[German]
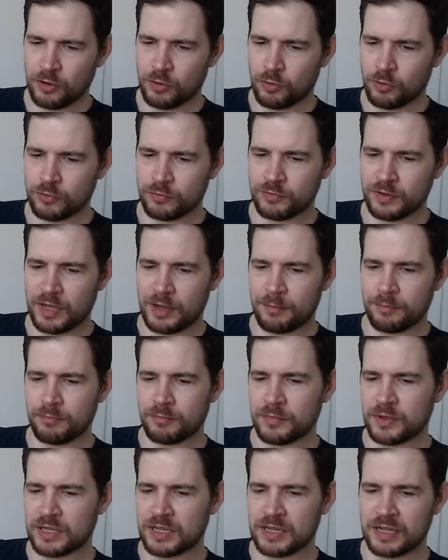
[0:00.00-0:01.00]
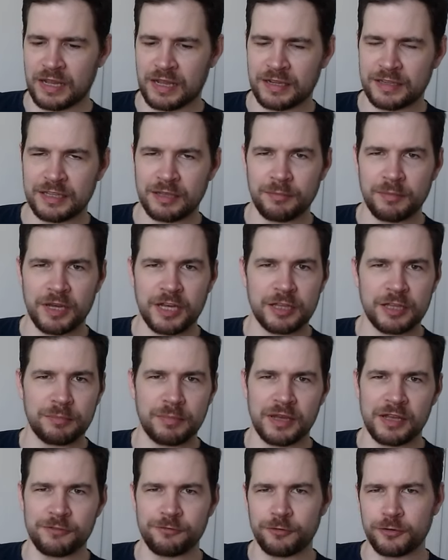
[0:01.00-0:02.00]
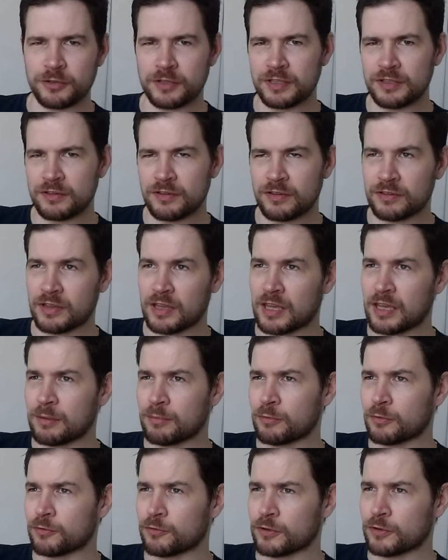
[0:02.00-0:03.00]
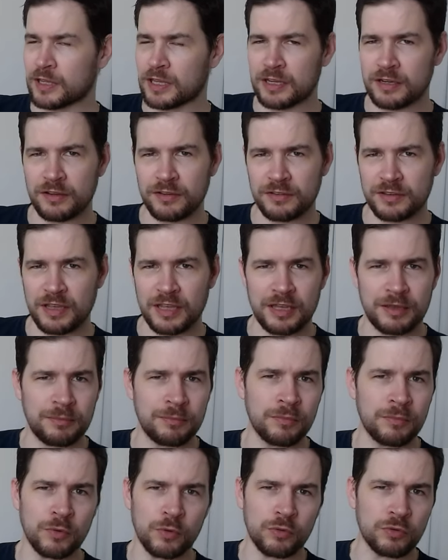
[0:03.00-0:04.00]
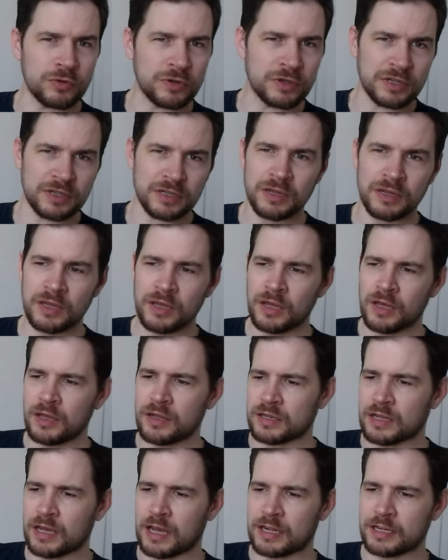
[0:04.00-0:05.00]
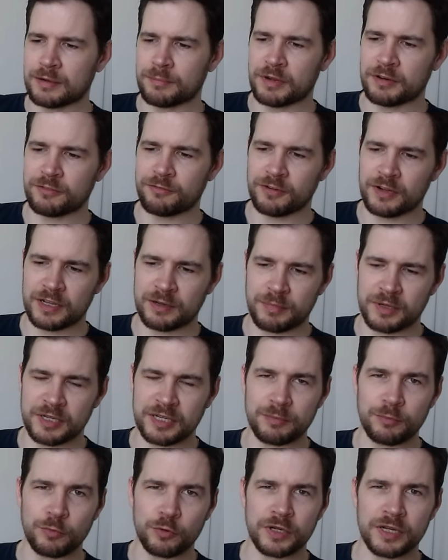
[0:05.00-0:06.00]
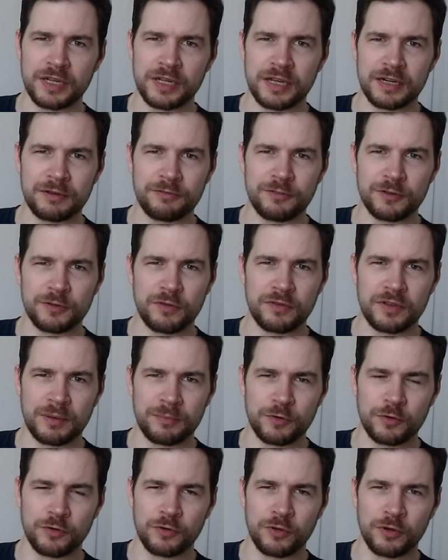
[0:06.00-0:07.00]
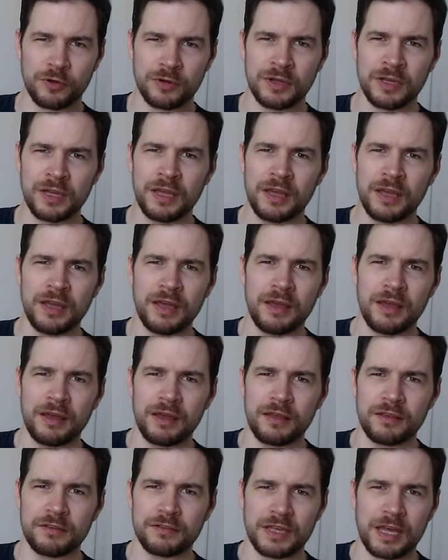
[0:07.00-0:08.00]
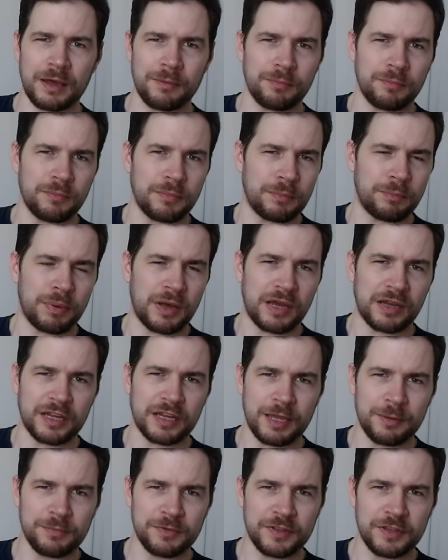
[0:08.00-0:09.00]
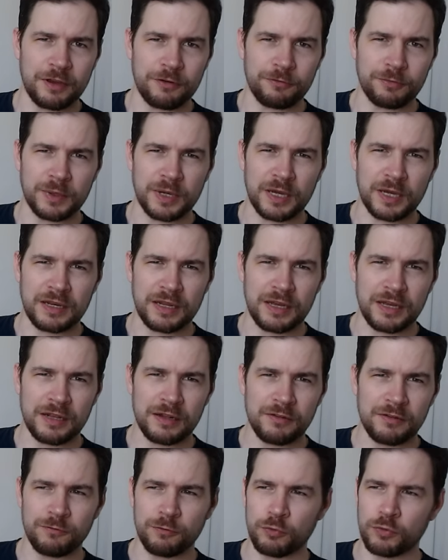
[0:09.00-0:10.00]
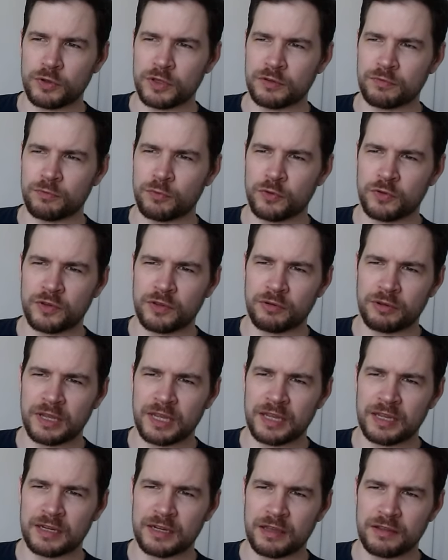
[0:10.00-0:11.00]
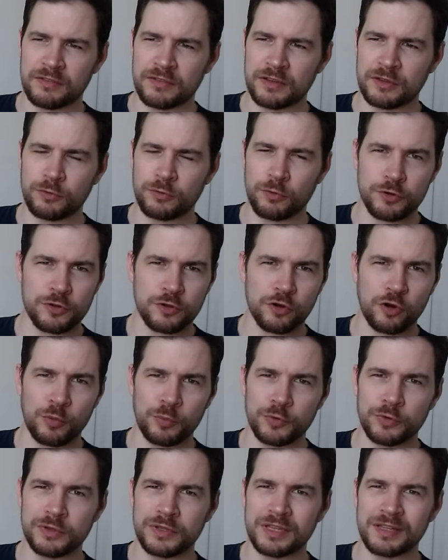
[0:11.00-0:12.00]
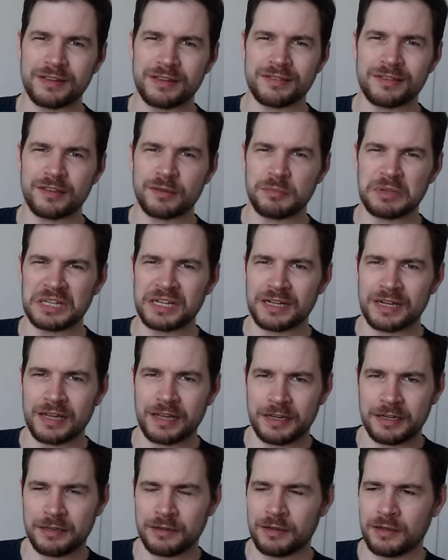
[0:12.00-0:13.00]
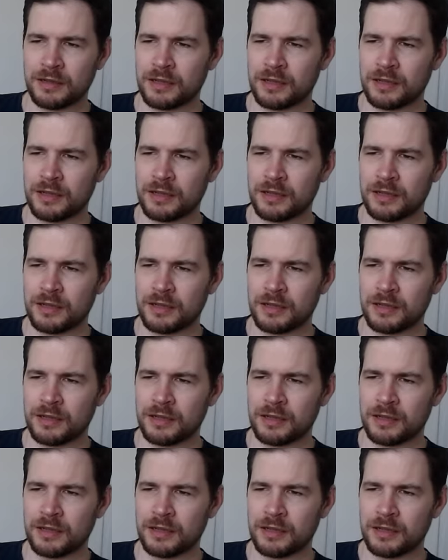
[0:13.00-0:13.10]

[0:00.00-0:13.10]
Und wir haben einen Clan gemacht, mal für dieses Game und für jenes Game. Und da hatte man vielleicht mal die Möglichkeit, einfach zusammen zu zocken. Es gab ein paar Games hier auf dem Kanal, wo ich wusste, okay, da ist die deutsche Community ziemlich klein.